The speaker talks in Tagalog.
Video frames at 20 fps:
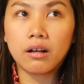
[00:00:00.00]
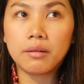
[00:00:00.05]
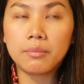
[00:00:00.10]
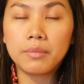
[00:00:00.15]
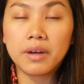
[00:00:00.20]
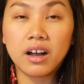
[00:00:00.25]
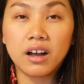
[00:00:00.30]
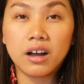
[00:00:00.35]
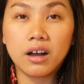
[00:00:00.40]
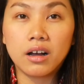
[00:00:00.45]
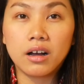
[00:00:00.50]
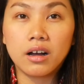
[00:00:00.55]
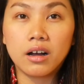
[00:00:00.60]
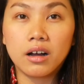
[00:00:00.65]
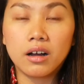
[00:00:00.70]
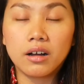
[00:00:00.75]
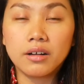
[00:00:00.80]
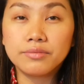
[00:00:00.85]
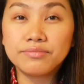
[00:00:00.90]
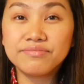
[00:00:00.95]
mga
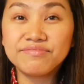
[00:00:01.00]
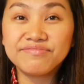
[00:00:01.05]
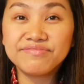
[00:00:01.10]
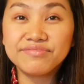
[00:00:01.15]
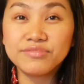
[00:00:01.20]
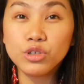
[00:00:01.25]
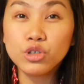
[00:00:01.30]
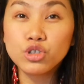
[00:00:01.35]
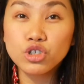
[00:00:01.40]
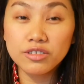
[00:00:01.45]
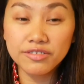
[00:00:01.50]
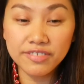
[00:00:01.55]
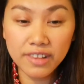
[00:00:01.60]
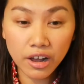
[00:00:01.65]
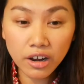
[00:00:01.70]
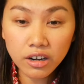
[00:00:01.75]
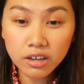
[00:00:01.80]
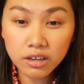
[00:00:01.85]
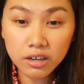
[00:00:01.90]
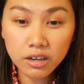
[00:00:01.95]
YouTube
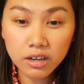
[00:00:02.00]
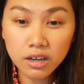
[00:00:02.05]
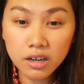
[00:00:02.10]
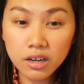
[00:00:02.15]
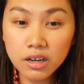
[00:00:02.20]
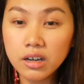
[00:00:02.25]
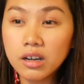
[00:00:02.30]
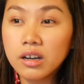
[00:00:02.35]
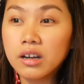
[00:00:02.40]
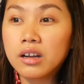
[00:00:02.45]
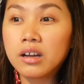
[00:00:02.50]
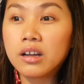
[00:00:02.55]
vlogger,